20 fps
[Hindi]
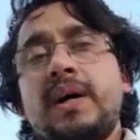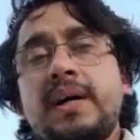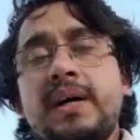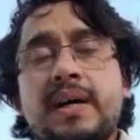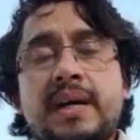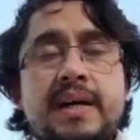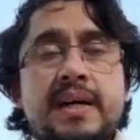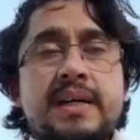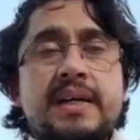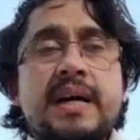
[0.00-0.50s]

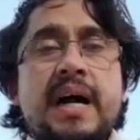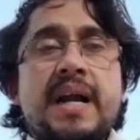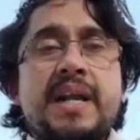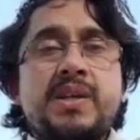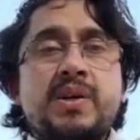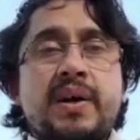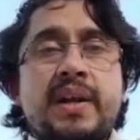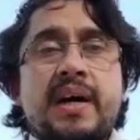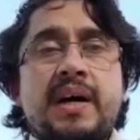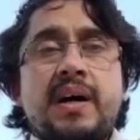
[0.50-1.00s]
गाड़ी
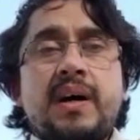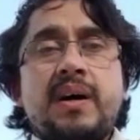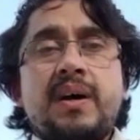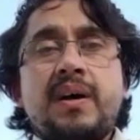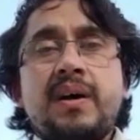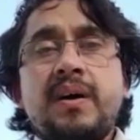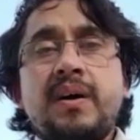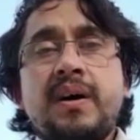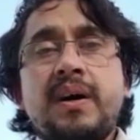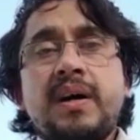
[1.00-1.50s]
जो है ना
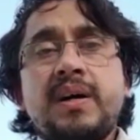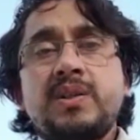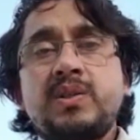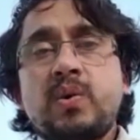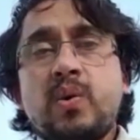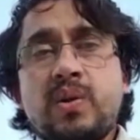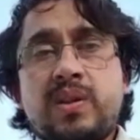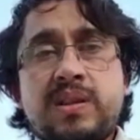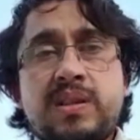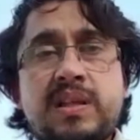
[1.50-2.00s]

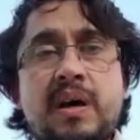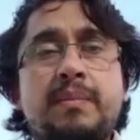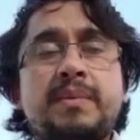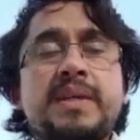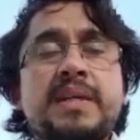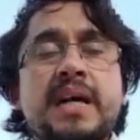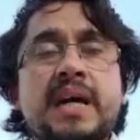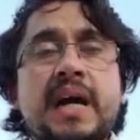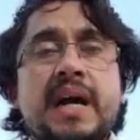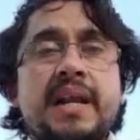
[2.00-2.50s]
जो
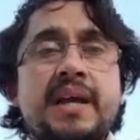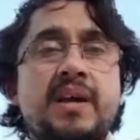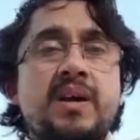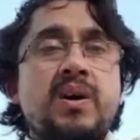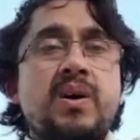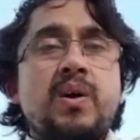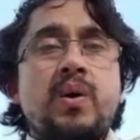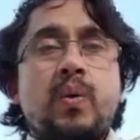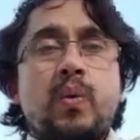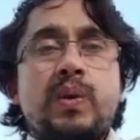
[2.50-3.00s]
सब्जी का गाड़ी
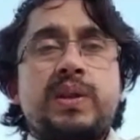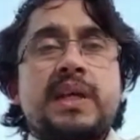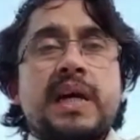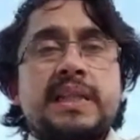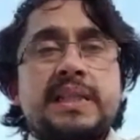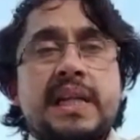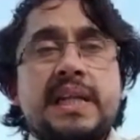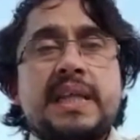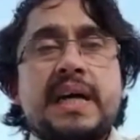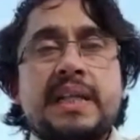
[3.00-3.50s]
उसके
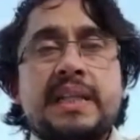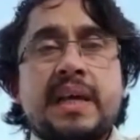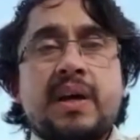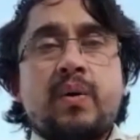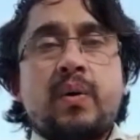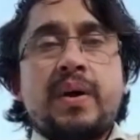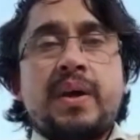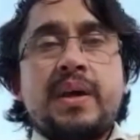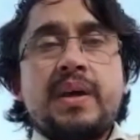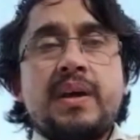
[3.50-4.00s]
अंदर से आता है
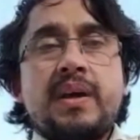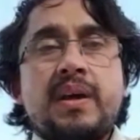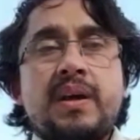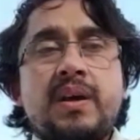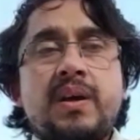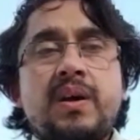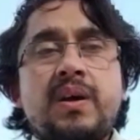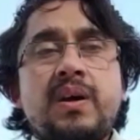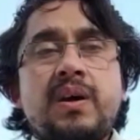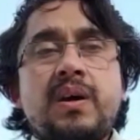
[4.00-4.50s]
कोई
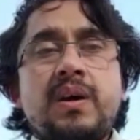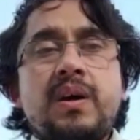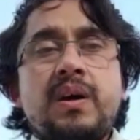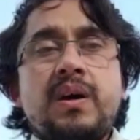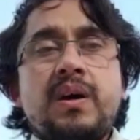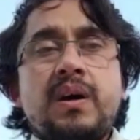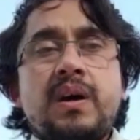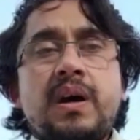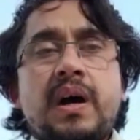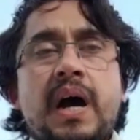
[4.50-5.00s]

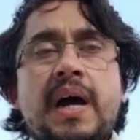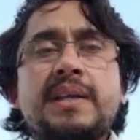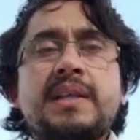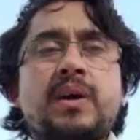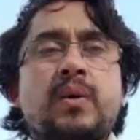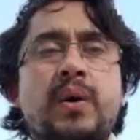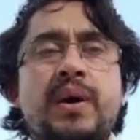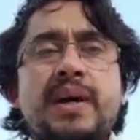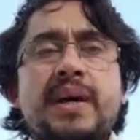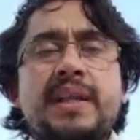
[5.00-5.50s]
ऐसा
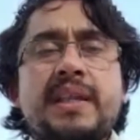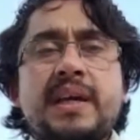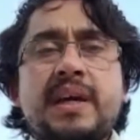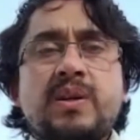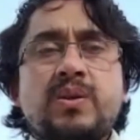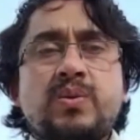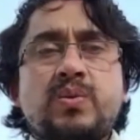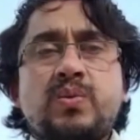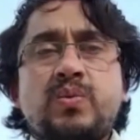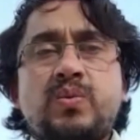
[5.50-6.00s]
कोई किसी का
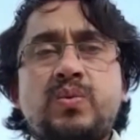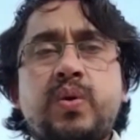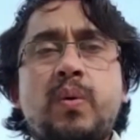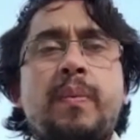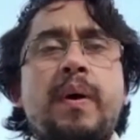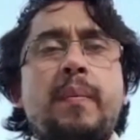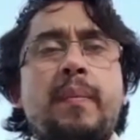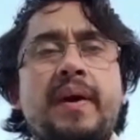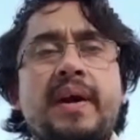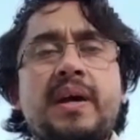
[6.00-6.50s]

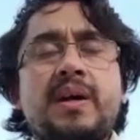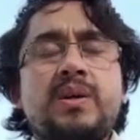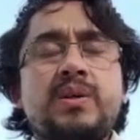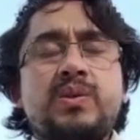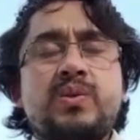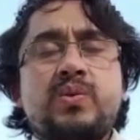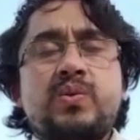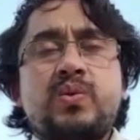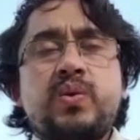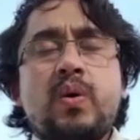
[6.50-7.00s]
छुपा पे
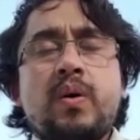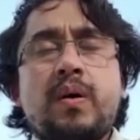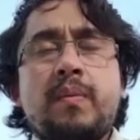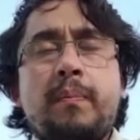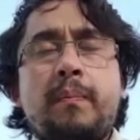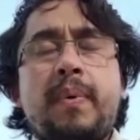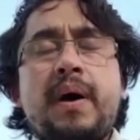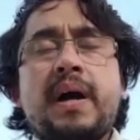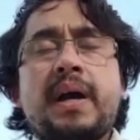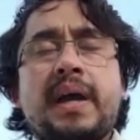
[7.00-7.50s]

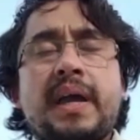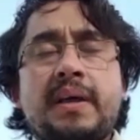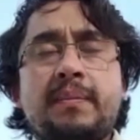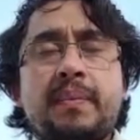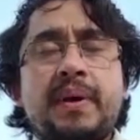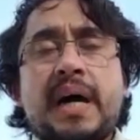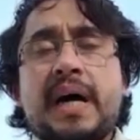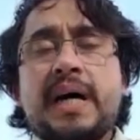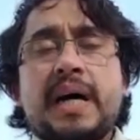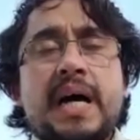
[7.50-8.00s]
छुपा के
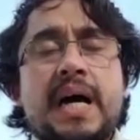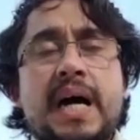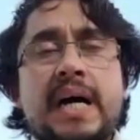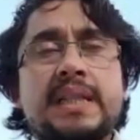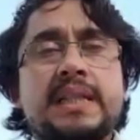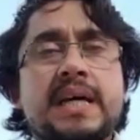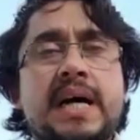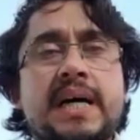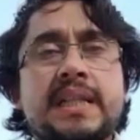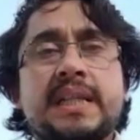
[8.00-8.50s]
भी आ, आ,
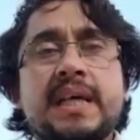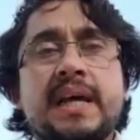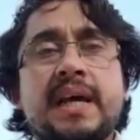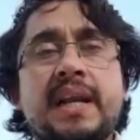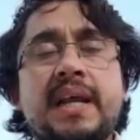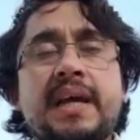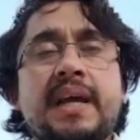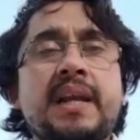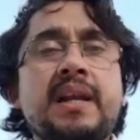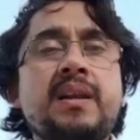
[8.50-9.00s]
आते हैं
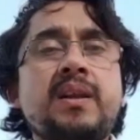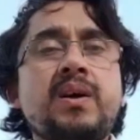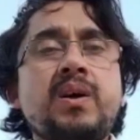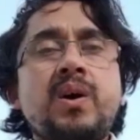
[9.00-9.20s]
लेकिन